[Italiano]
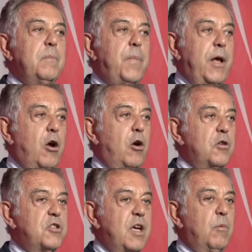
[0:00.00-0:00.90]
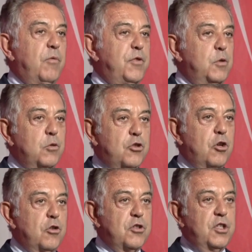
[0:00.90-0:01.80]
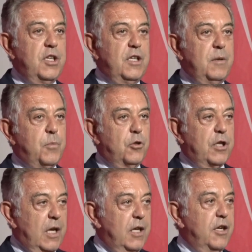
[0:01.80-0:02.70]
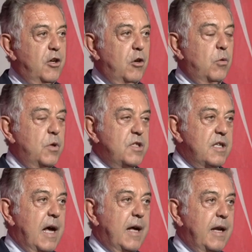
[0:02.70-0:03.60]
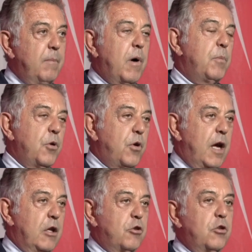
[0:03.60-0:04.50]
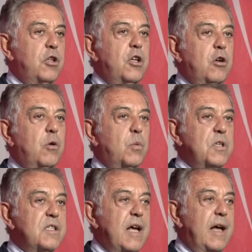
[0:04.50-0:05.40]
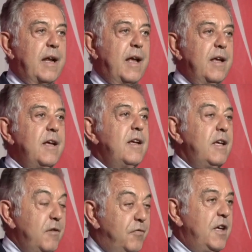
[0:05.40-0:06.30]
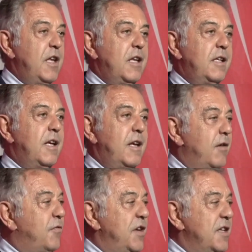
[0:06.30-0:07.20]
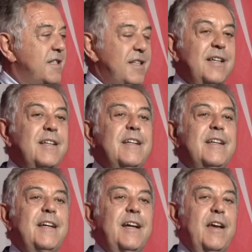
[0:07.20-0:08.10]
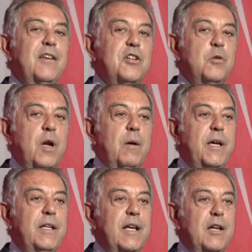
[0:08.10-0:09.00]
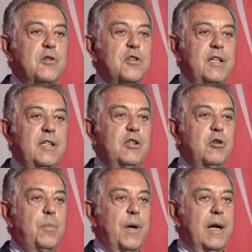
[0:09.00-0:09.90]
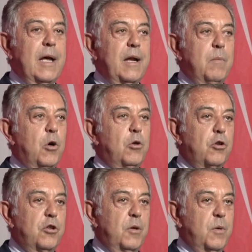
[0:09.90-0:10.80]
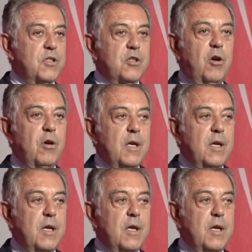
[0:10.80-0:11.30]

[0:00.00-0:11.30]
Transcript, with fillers: però siamo fiduciosi di poterli riconquistare, ma più che altro di riconquistare i figli degli alfisti che sicuramente hanno sentito parlare molto di questo